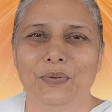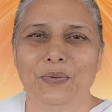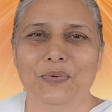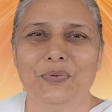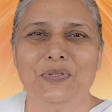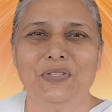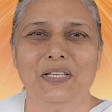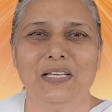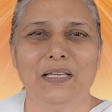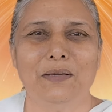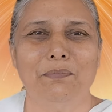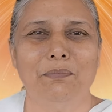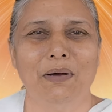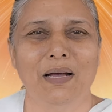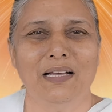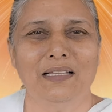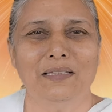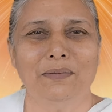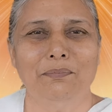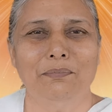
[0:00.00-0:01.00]
दूसरी
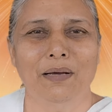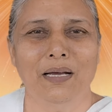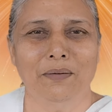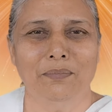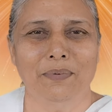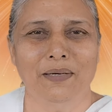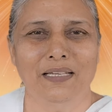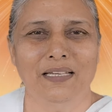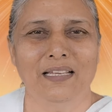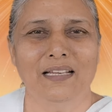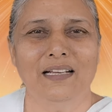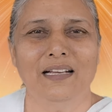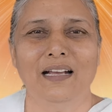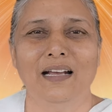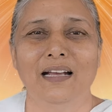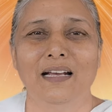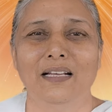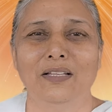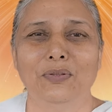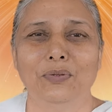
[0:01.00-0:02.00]
बात बाबा ने
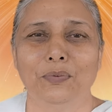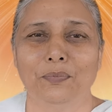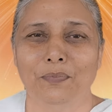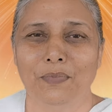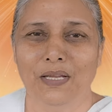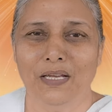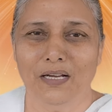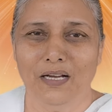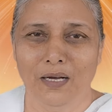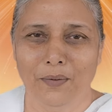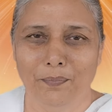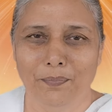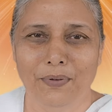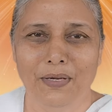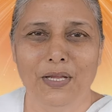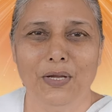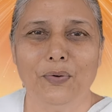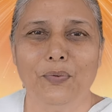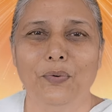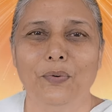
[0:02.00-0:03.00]
कहा तुमने
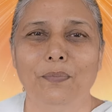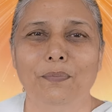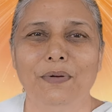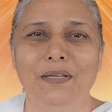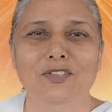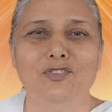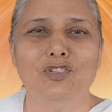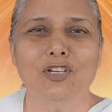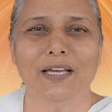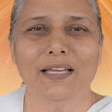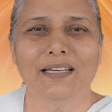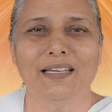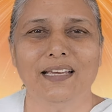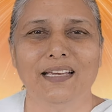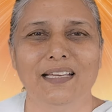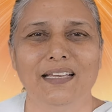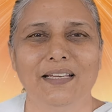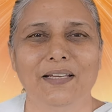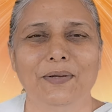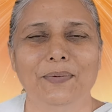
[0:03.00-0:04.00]
अपने को भी
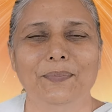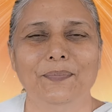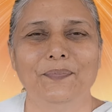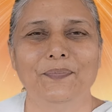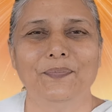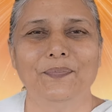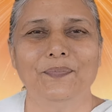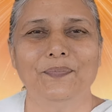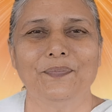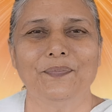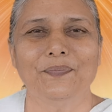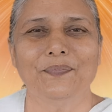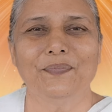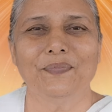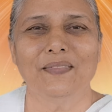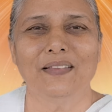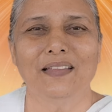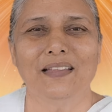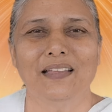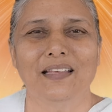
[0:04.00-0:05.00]
जाना है
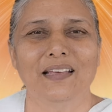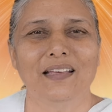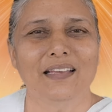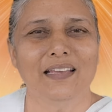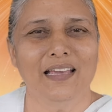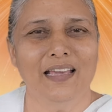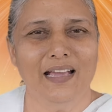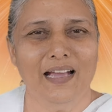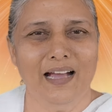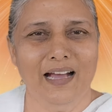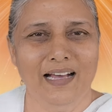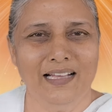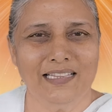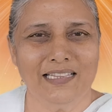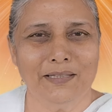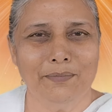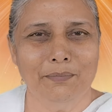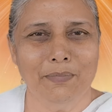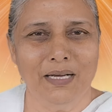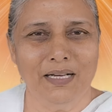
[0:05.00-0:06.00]
कि
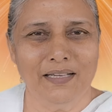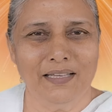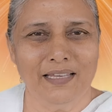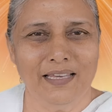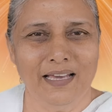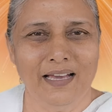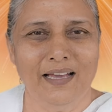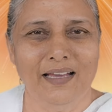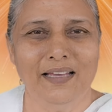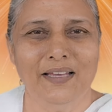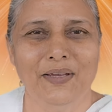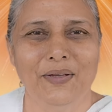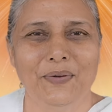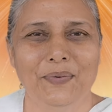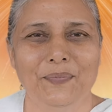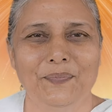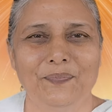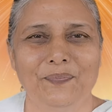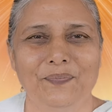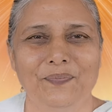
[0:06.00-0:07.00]
आत्मा क्या है